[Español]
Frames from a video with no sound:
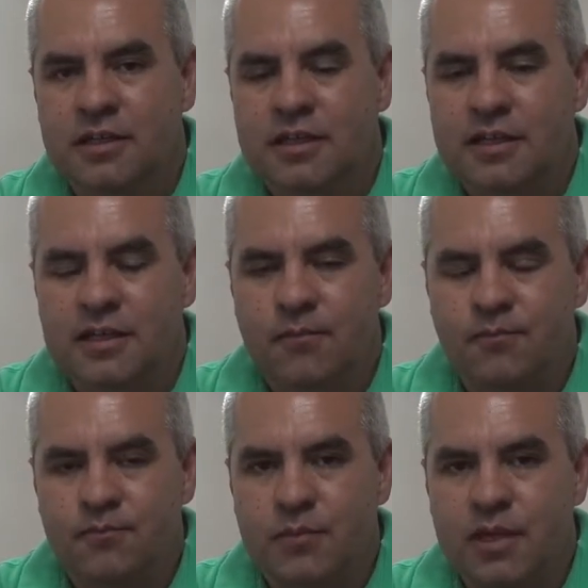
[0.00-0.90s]

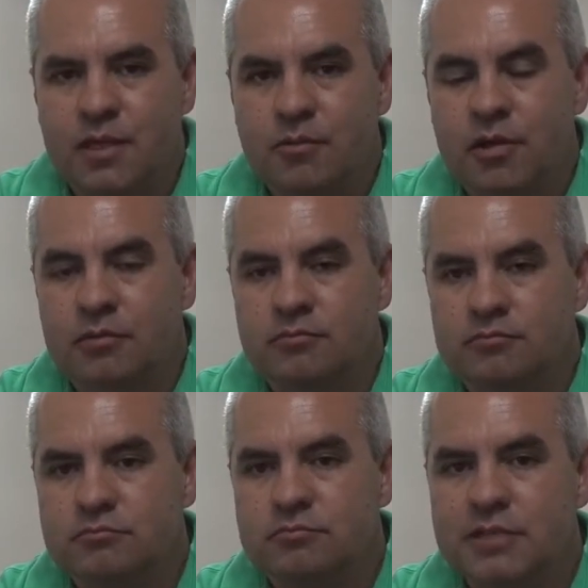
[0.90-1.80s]
Em, y bueno,
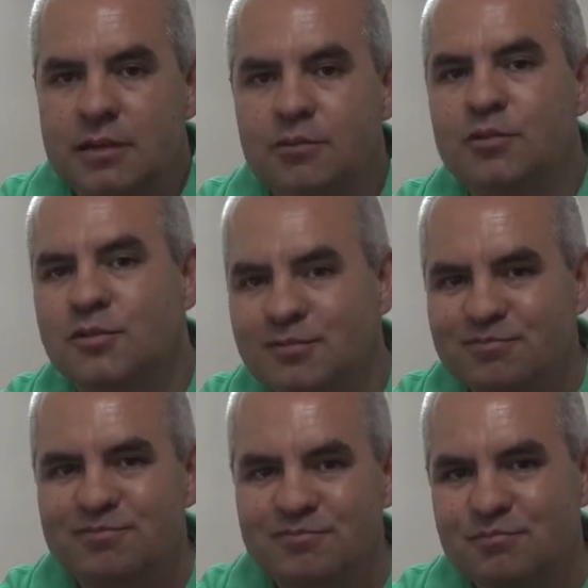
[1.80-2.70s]
estamos
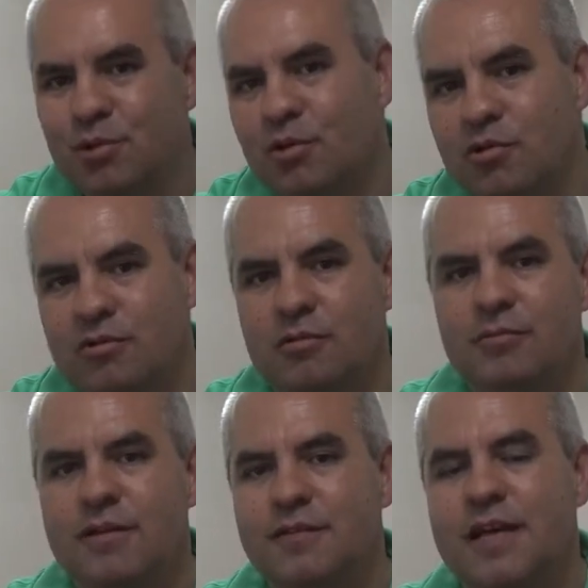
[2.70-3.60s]
un poco
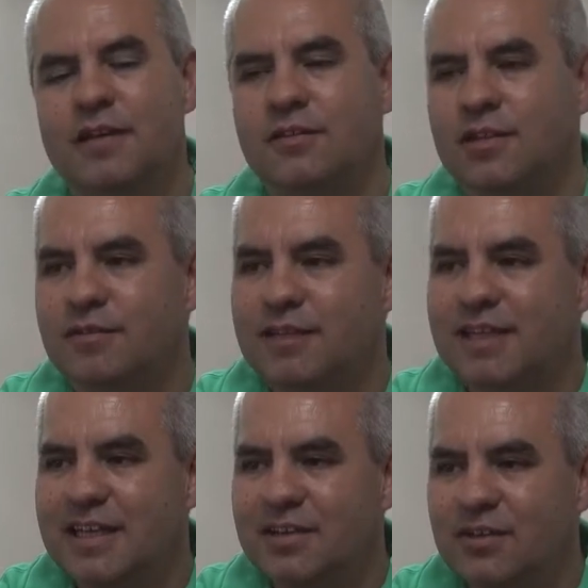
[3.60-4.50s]
conversando,
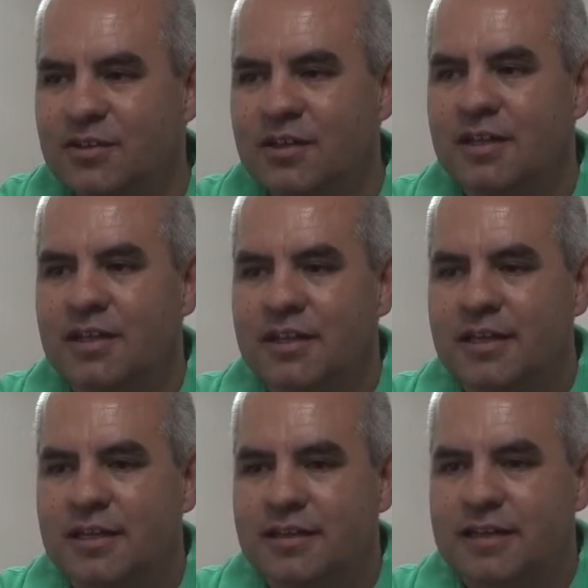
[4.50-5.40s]
debatiendo
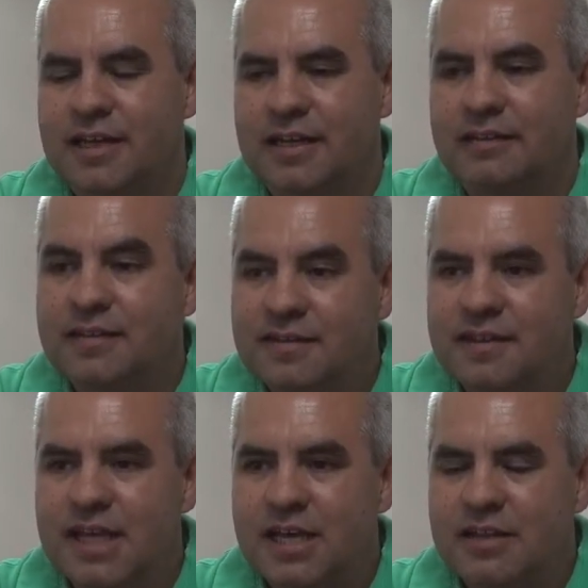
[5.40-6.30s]
esta
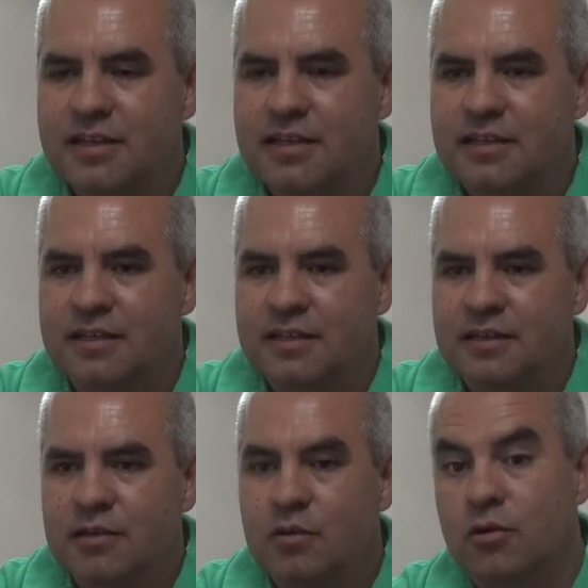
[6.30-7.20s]
necesidad de
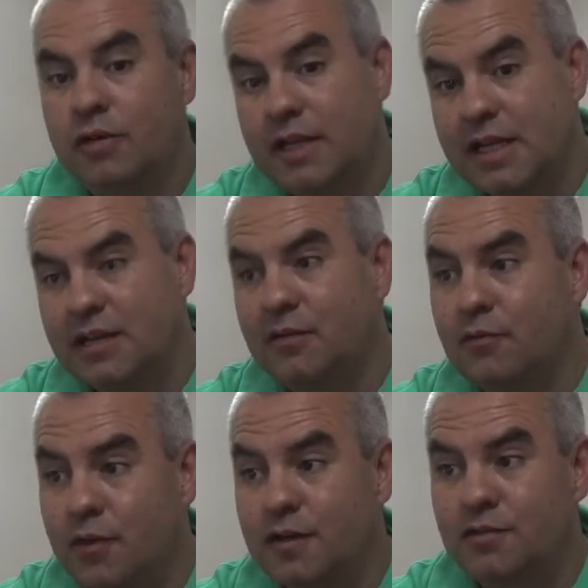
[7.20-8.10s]
coordinar
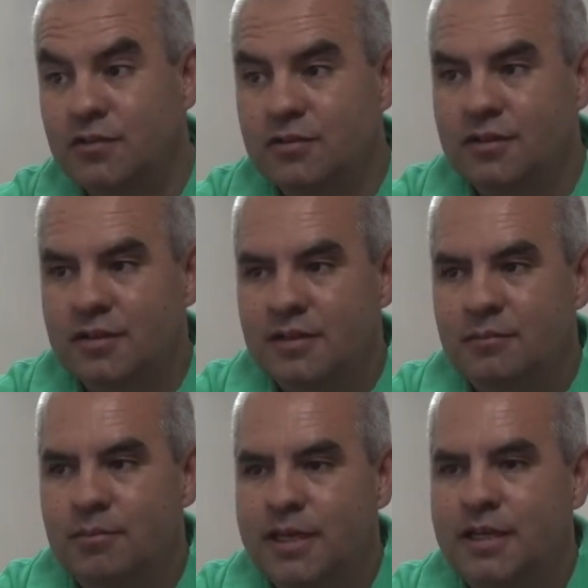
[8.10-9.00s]
esfuerzos
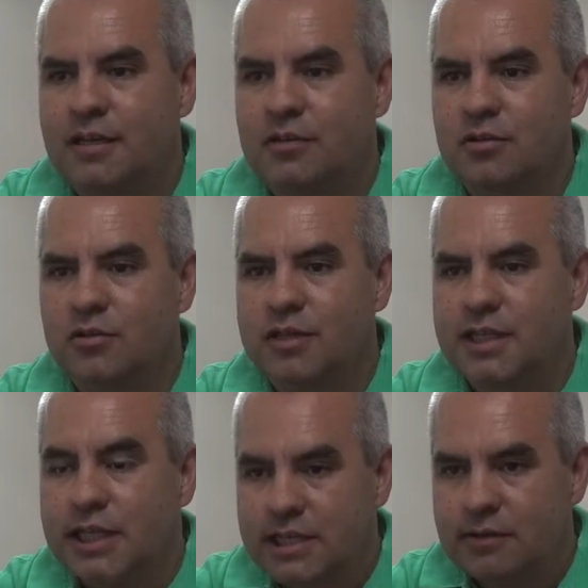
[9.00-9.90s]
para que todo lo que
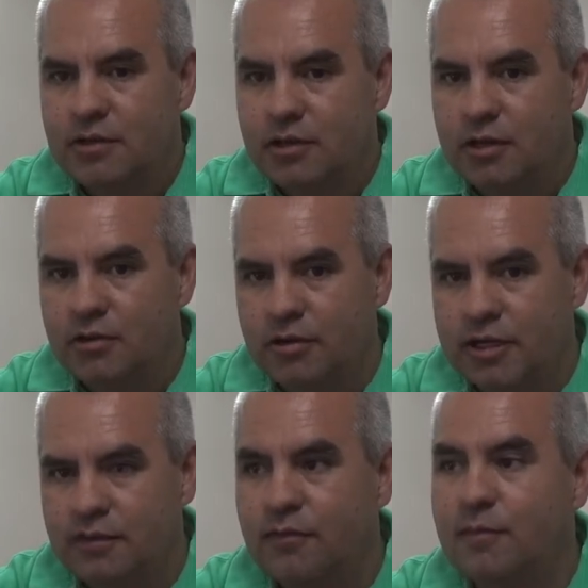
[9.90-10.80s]
tenga que ver con el
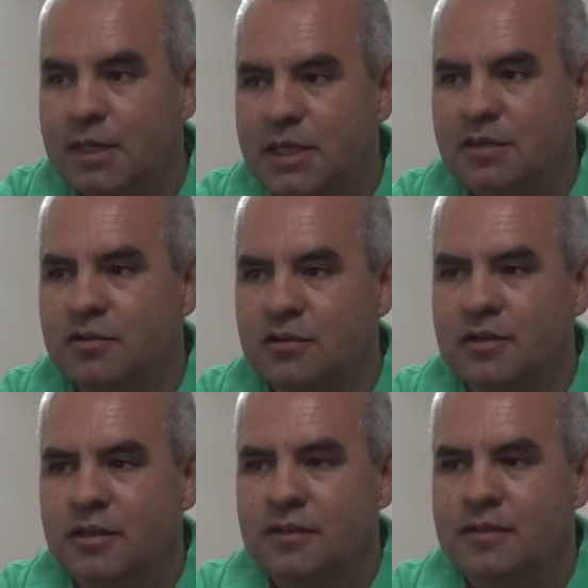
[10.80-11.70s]
hockey femenino
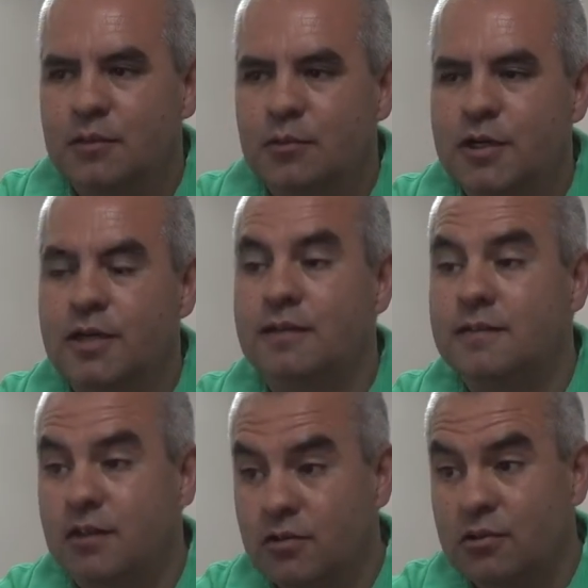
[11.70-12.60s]
se pueda
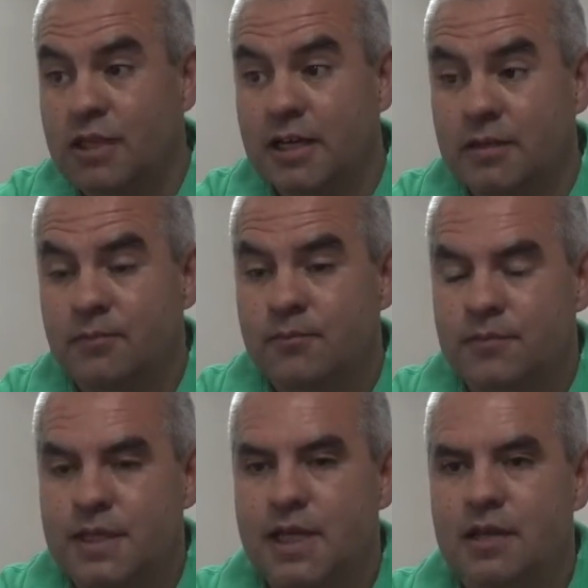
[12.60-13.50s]
desarrollar
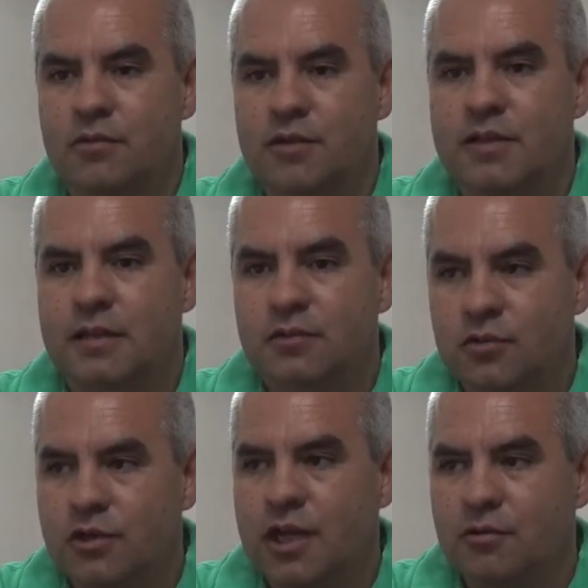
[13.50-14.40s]
en nuestra
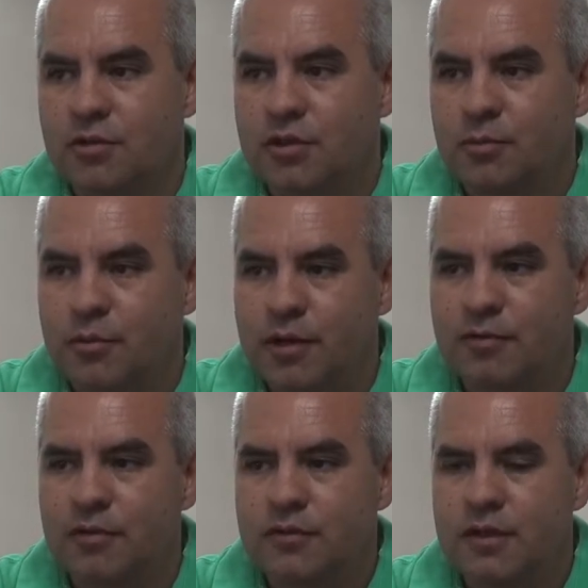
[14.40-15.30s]
zona, en nuestros
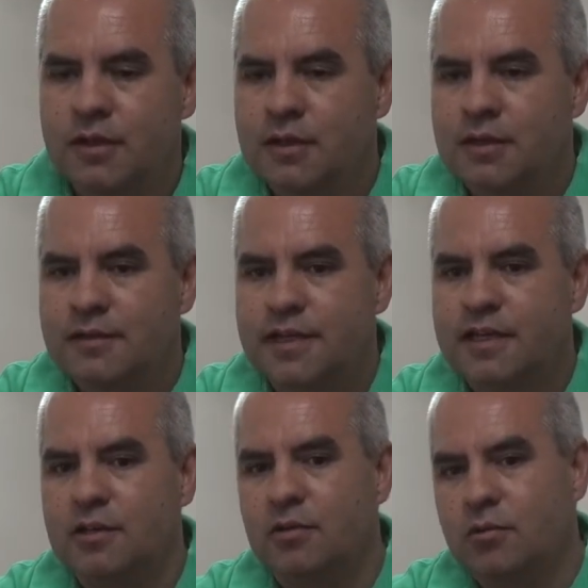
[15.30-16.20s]
pueblos, ya
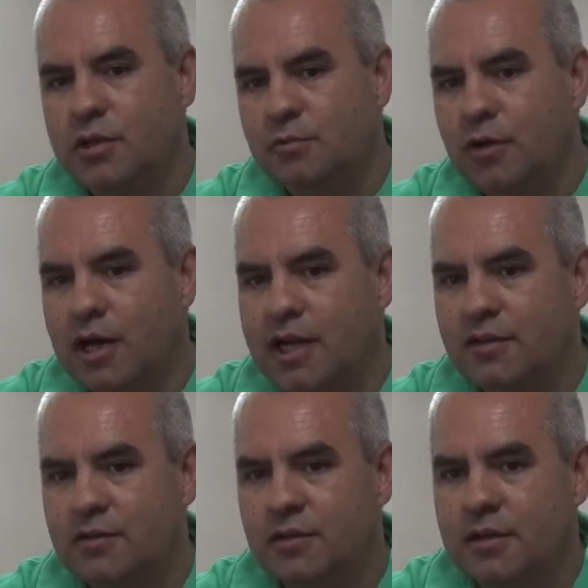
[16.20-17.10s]
que en los últimos
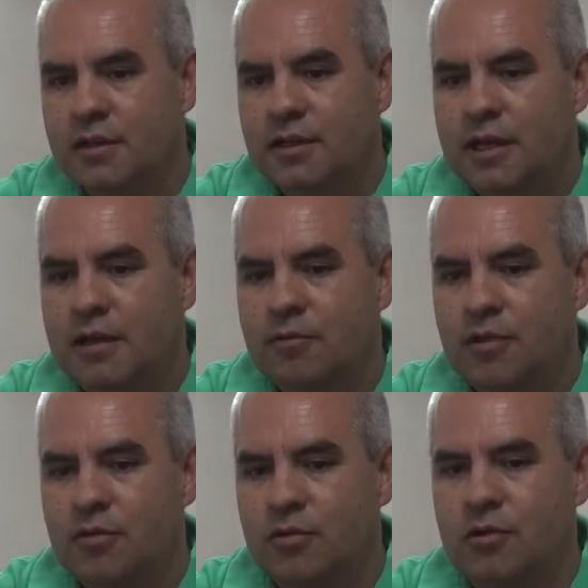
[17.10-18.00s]
años ha
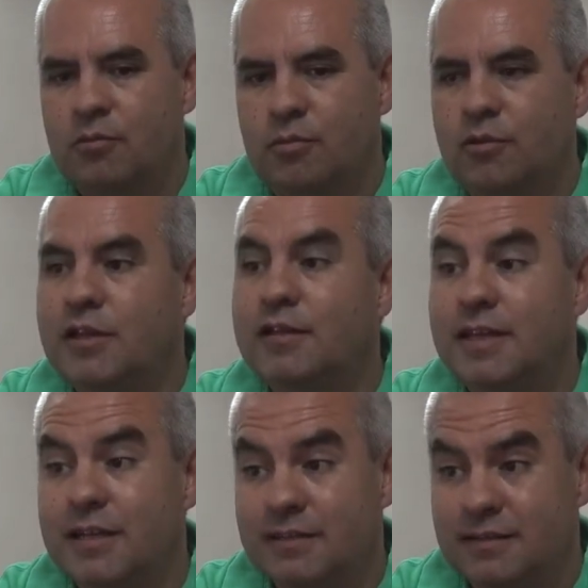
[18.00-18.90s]
habido como un
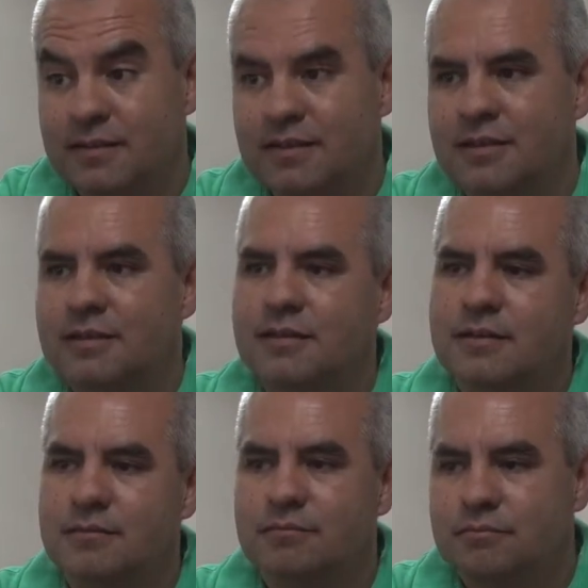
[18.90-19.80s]
interés
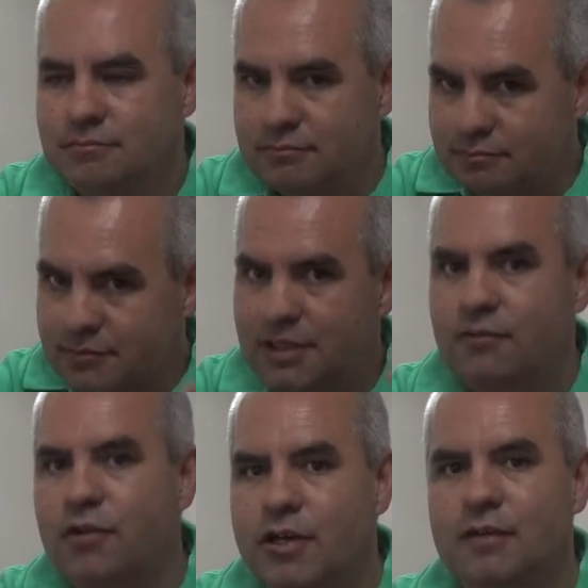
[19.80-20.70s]
mm, que
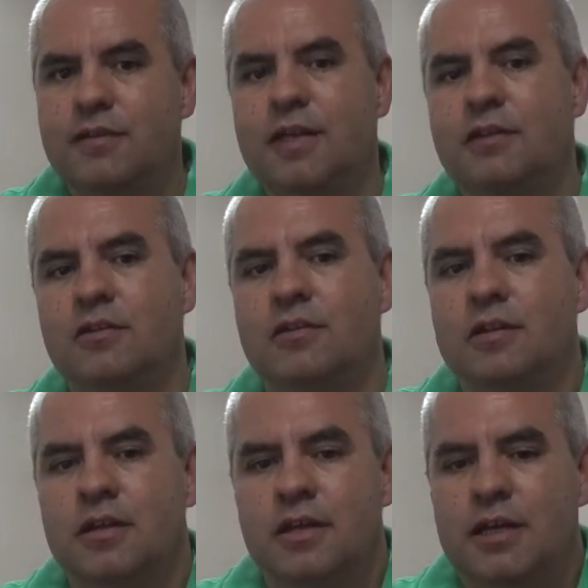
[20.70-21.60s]
fue creciendo
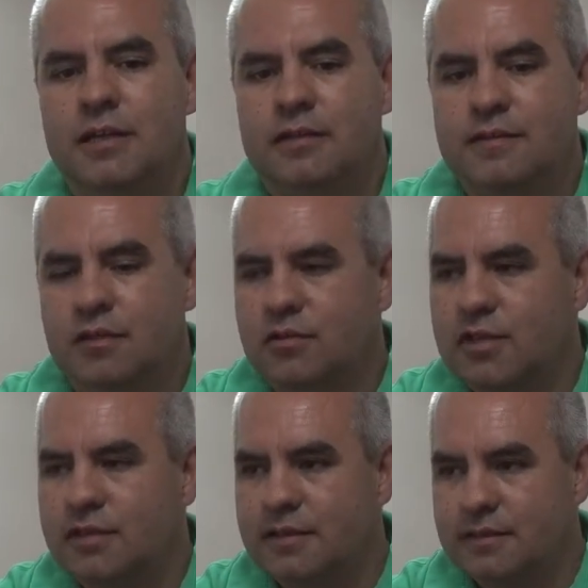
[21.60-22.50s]
en
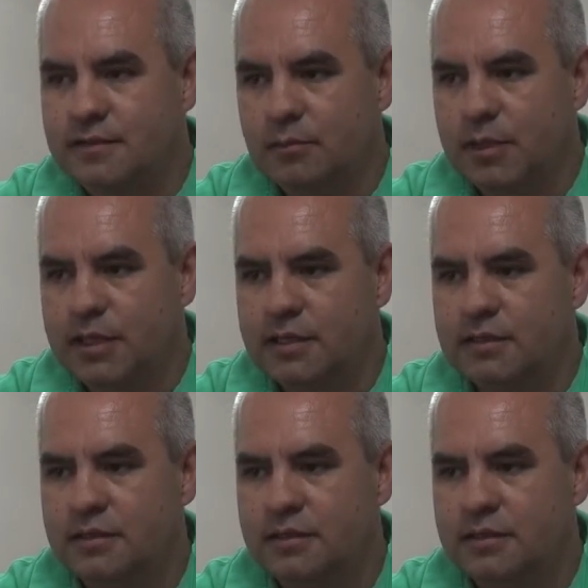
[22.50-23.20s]
desarrollar esta disciplina.